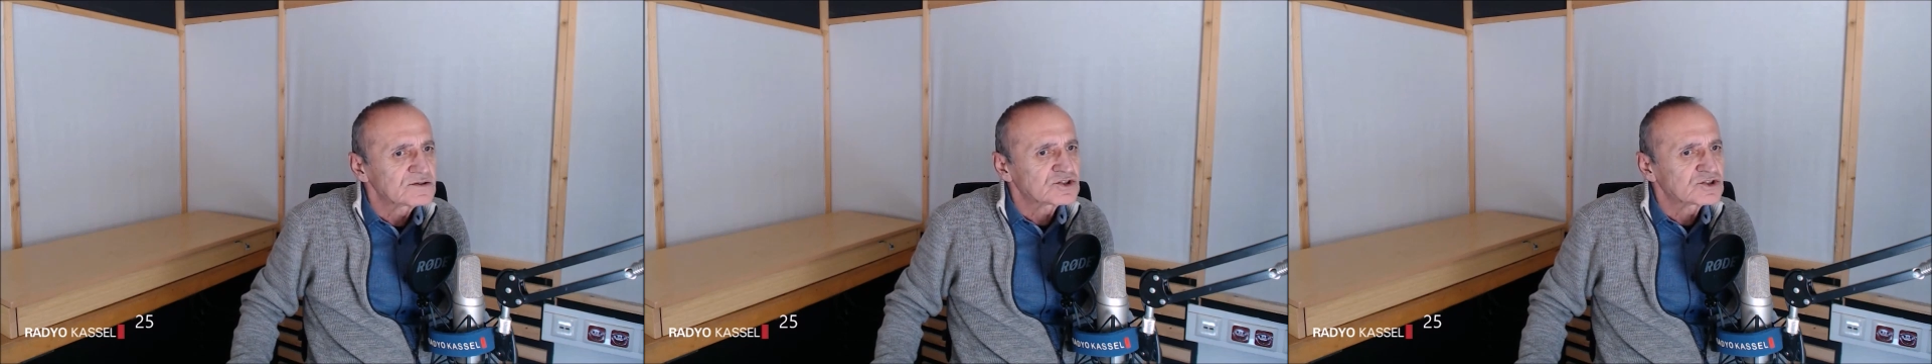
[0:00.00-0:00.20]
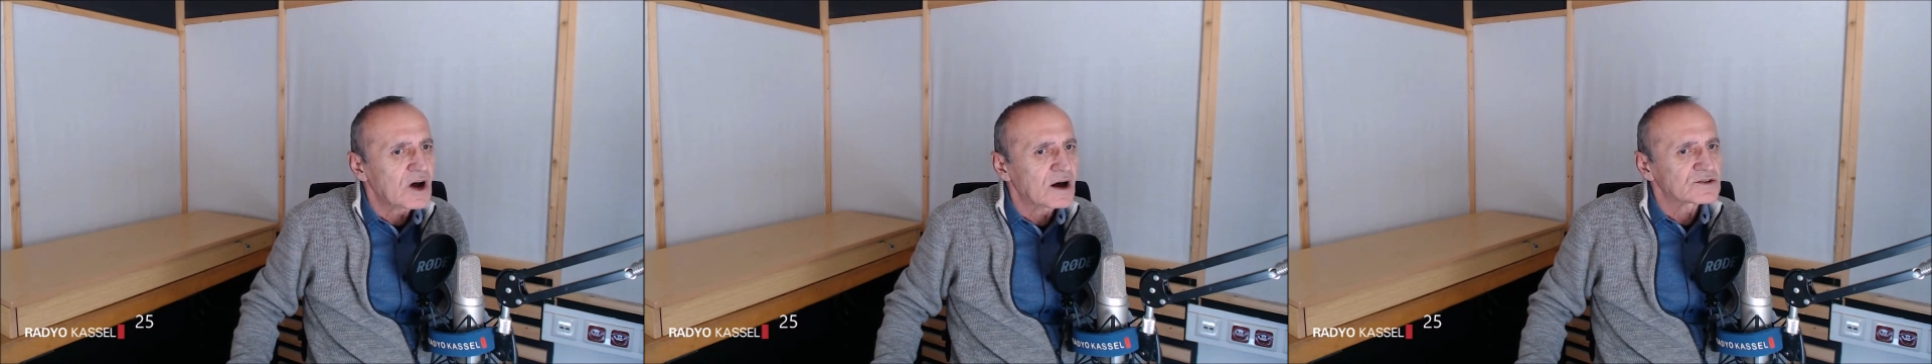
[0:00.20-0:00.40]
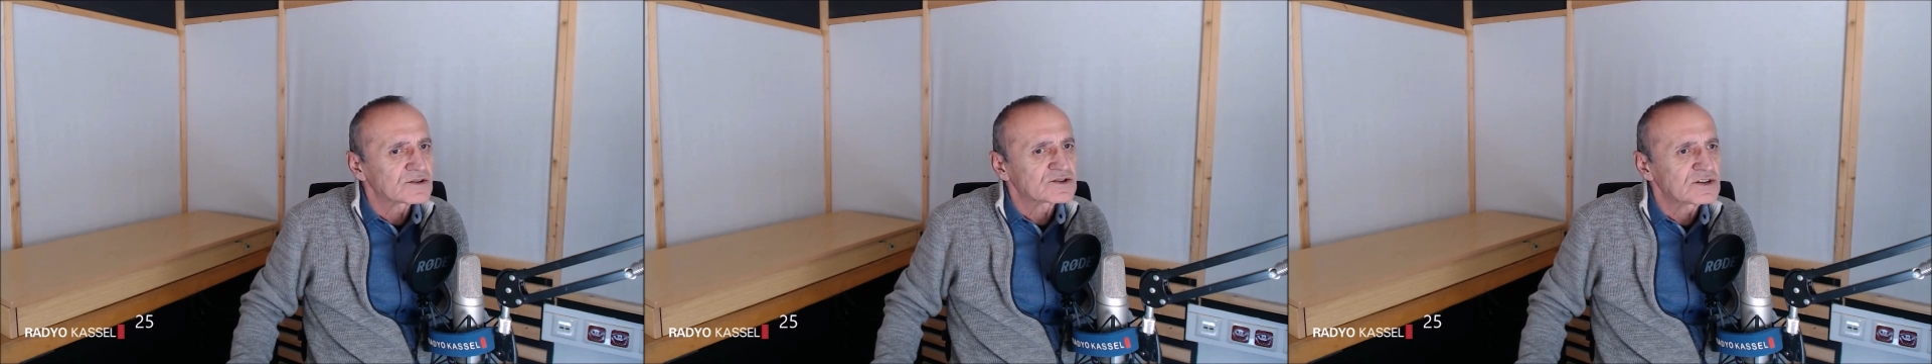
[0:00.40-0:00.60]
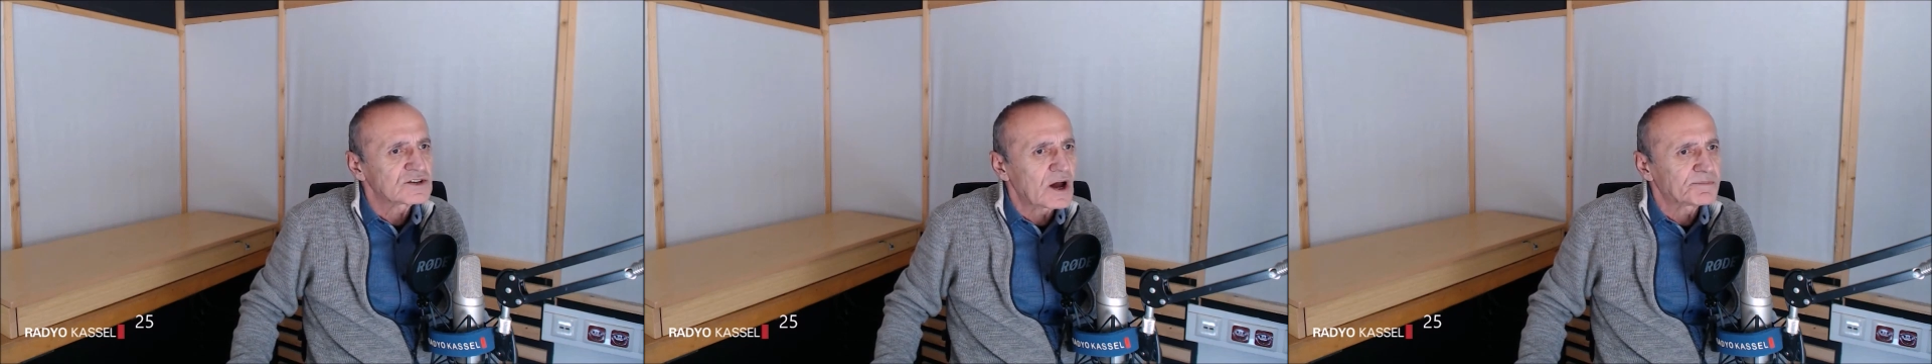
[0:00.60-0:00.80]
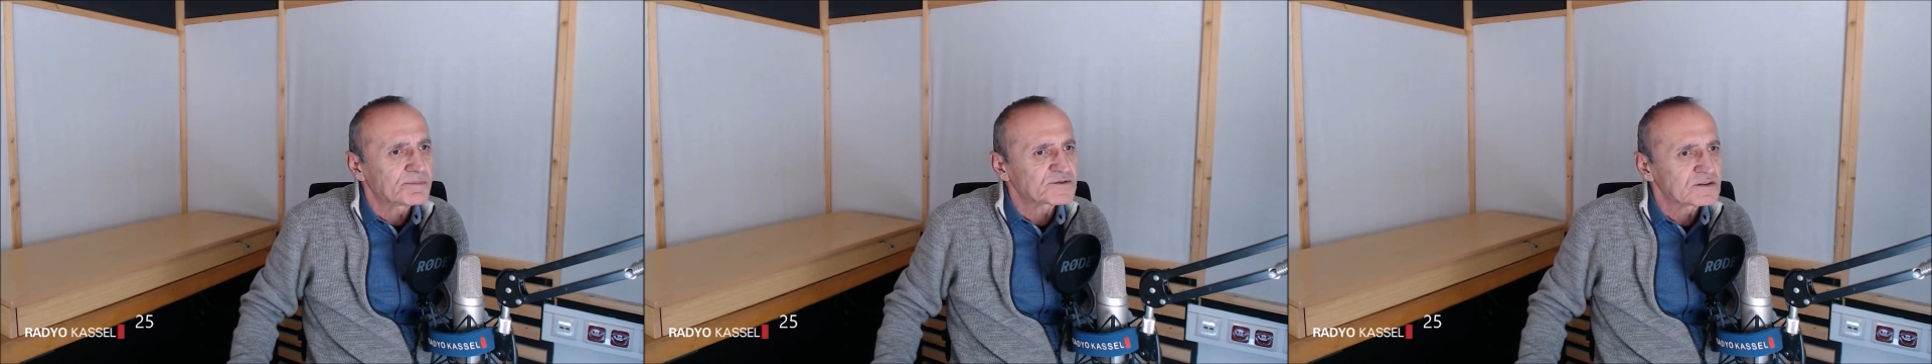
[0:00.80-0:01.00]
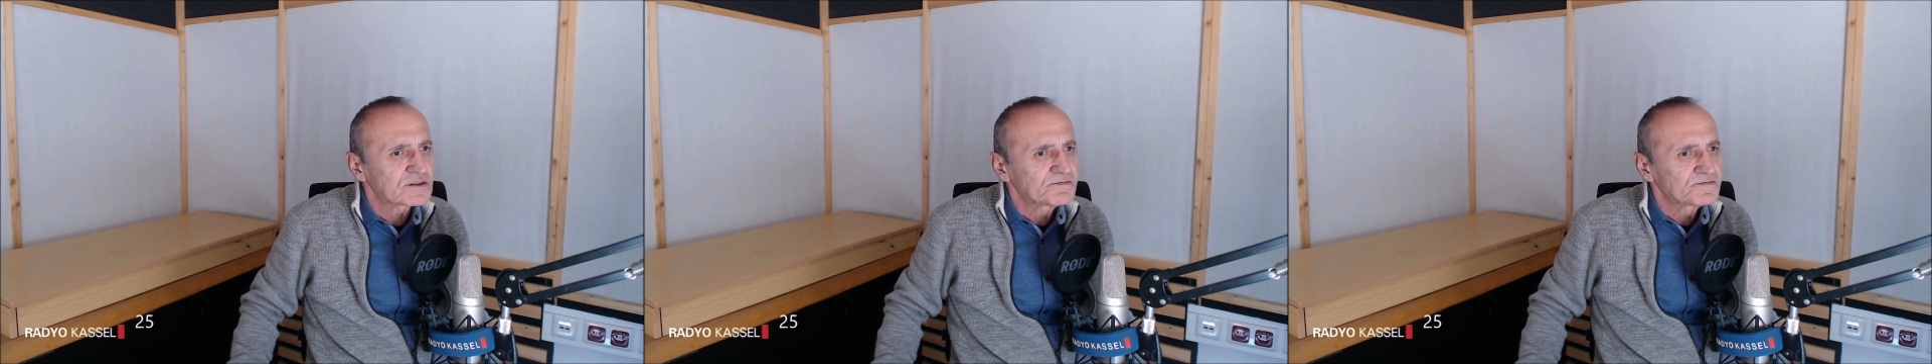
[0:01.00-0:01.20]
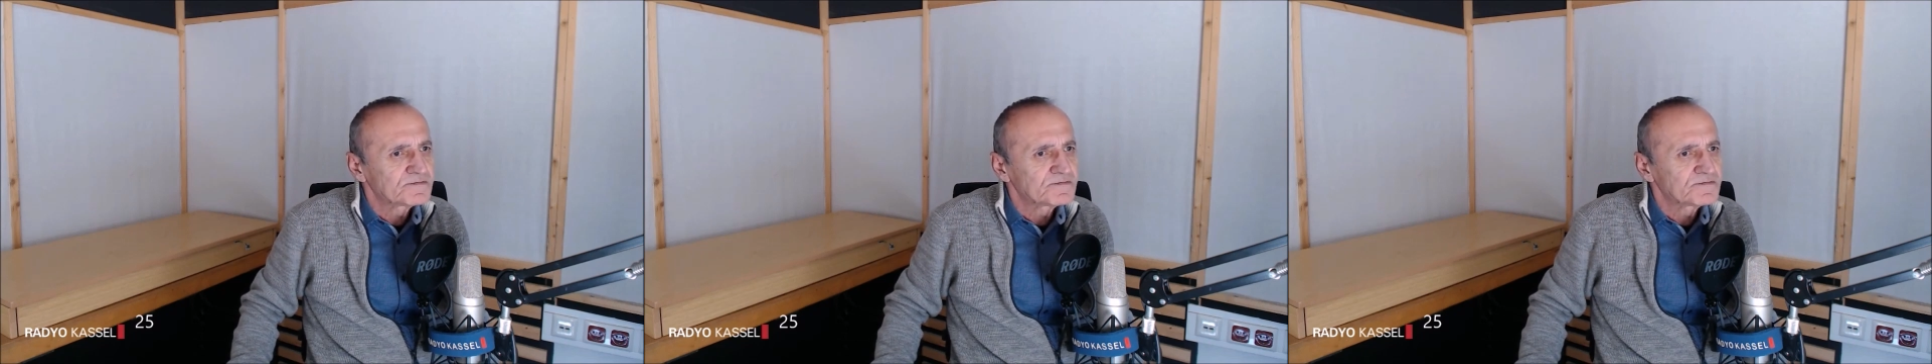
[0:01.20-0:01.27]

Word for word: çağrısı yaptı.